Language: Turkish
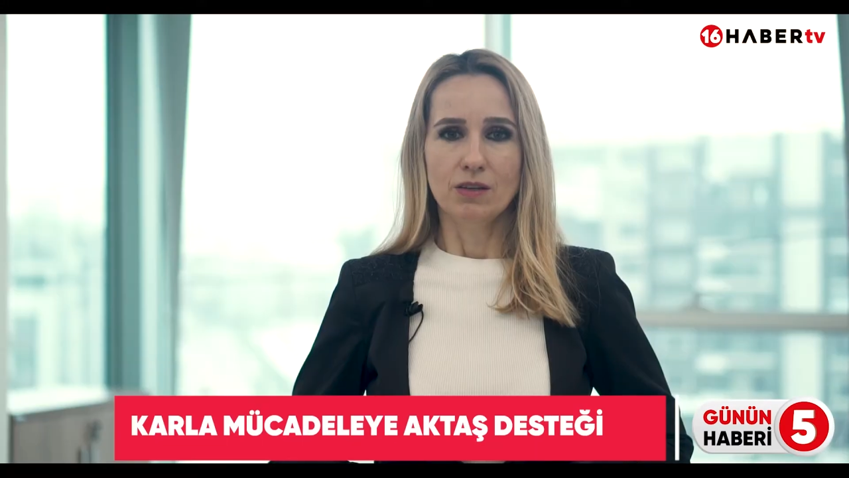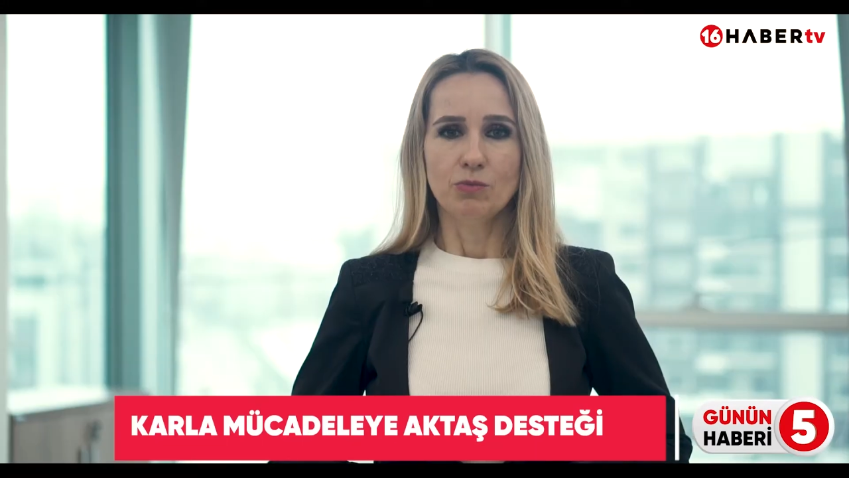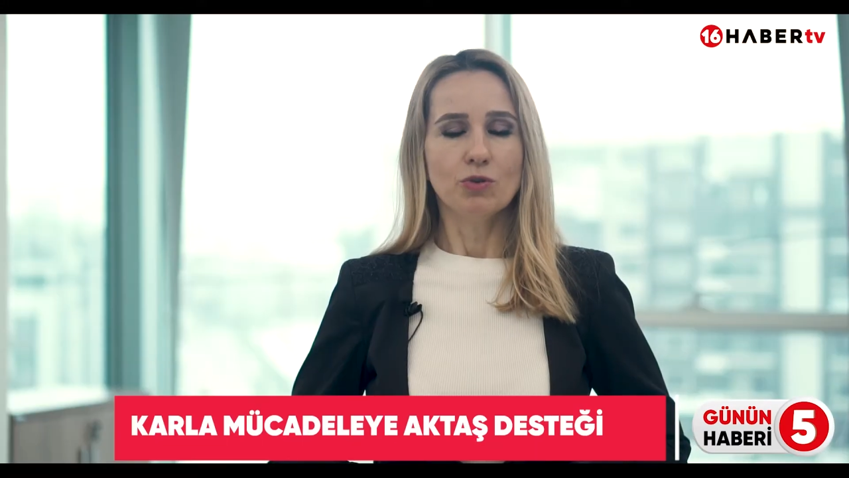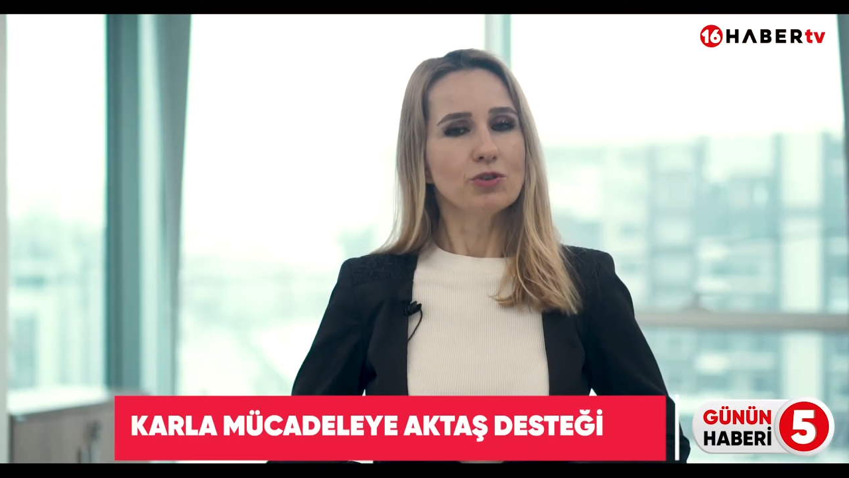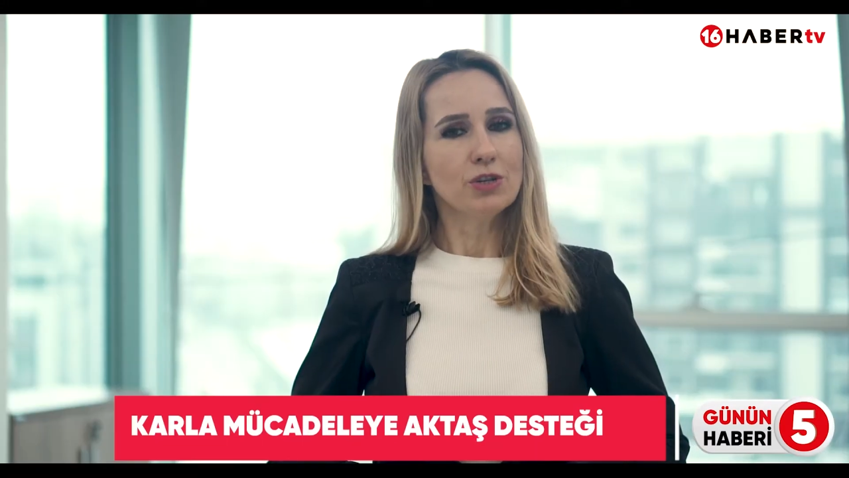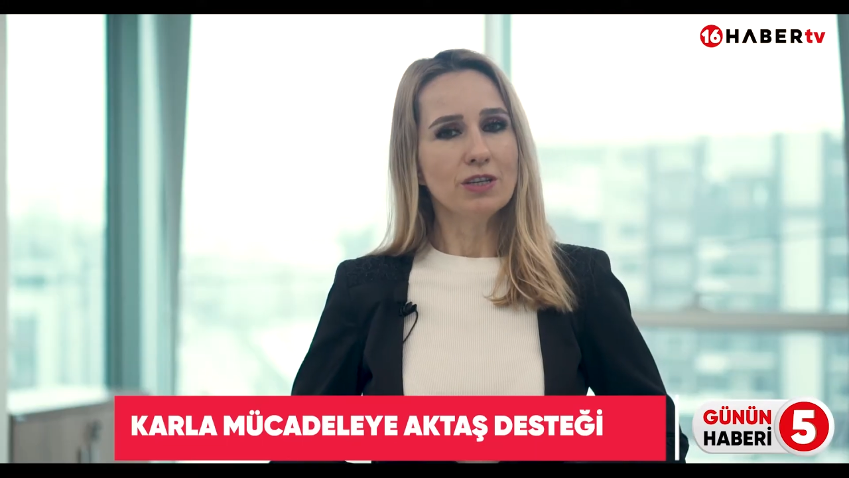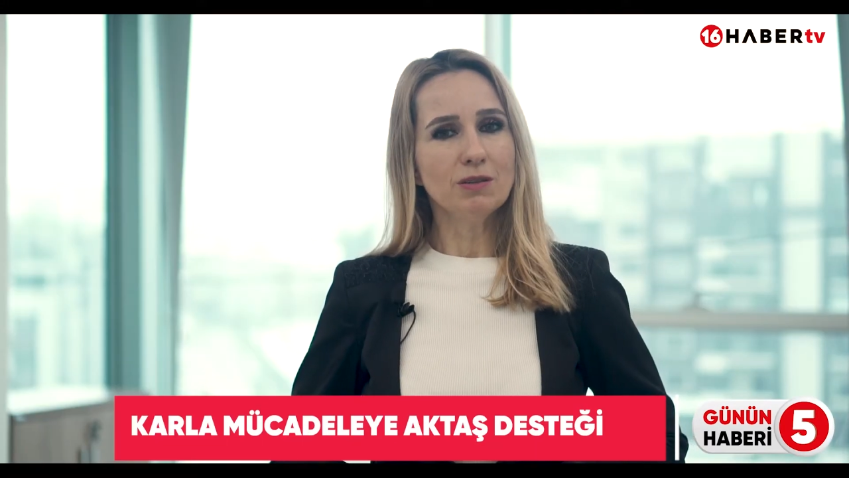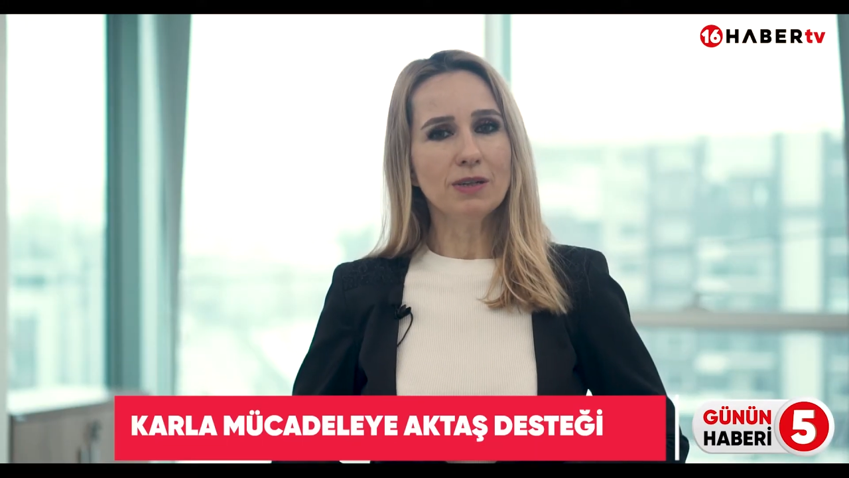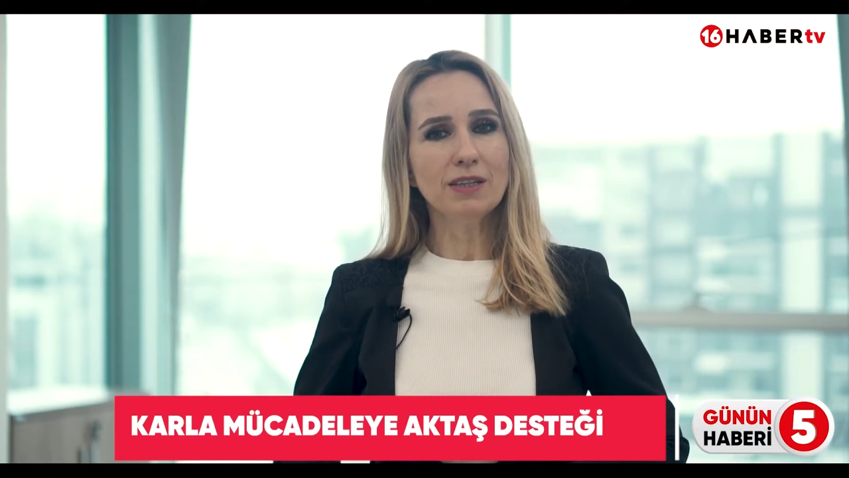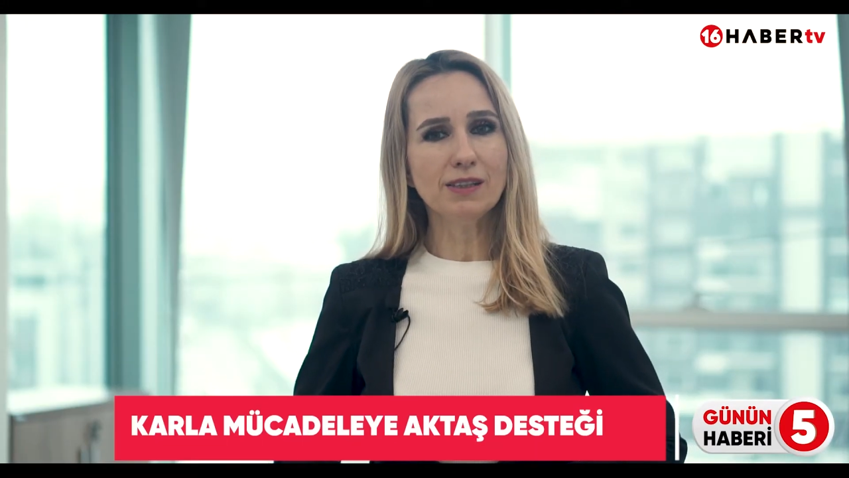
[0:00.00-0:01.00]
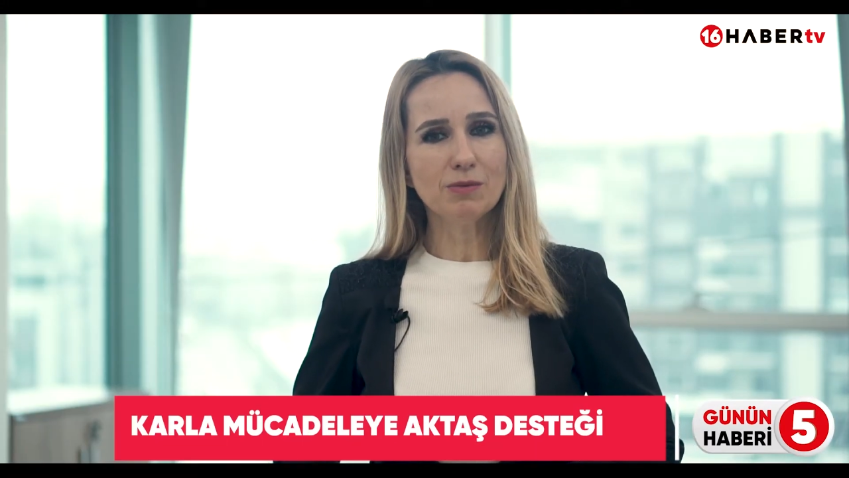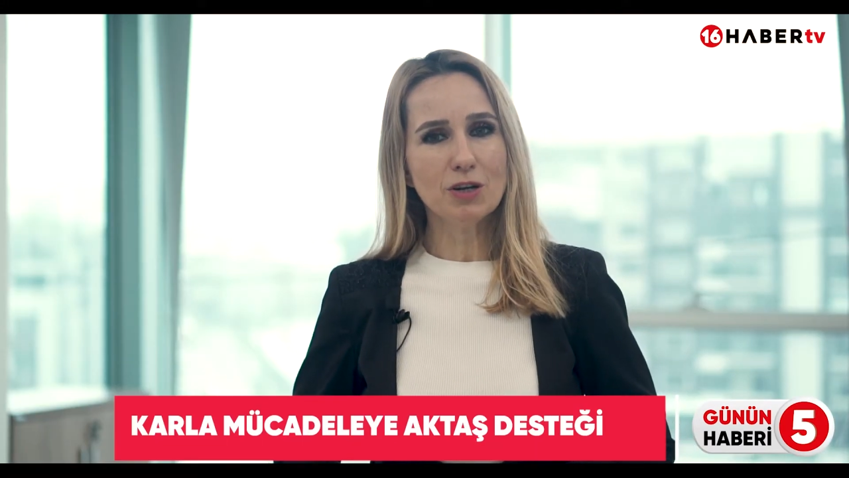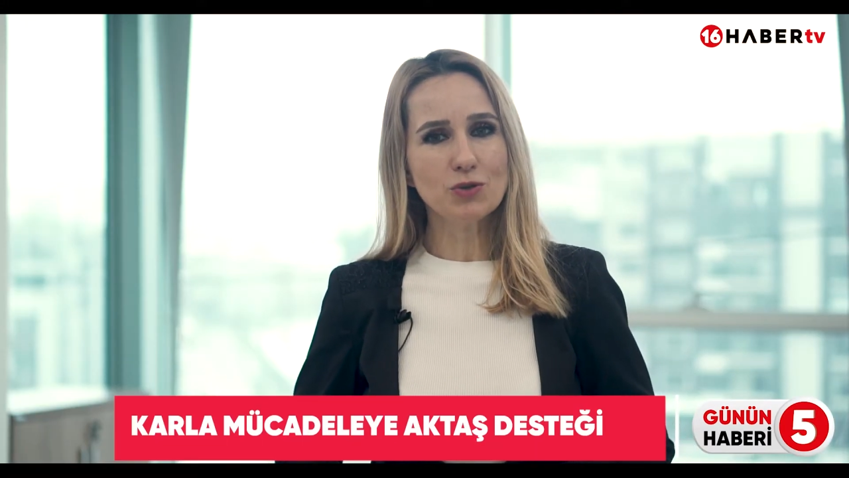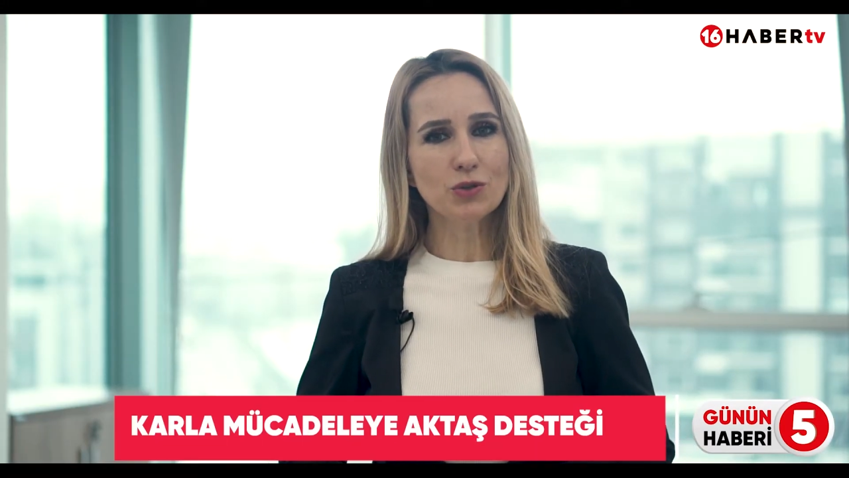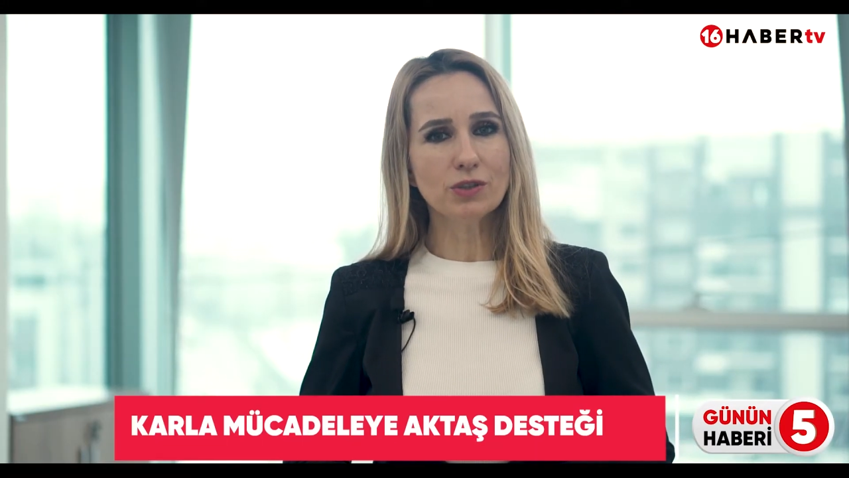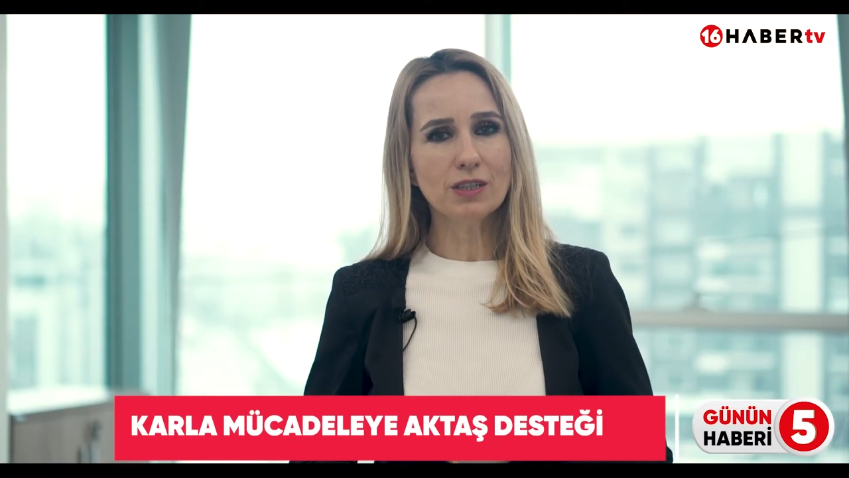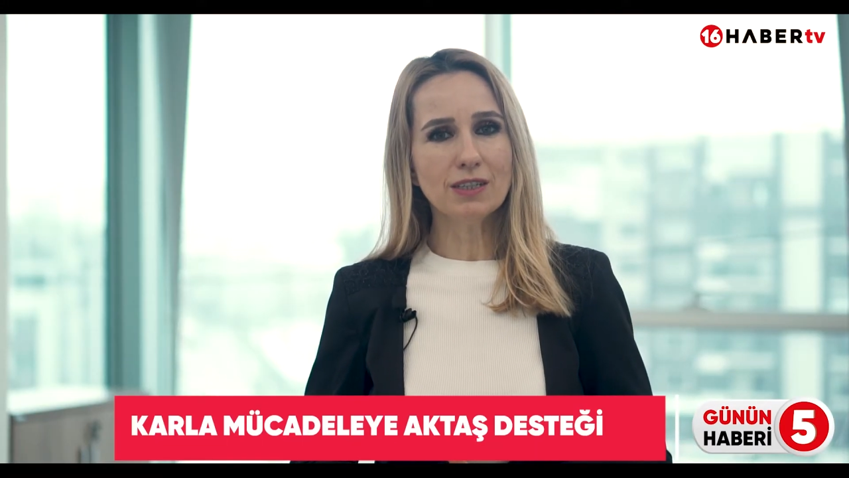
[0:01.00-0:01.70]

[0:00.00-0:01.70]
Büyükşehir Belediye Başkanı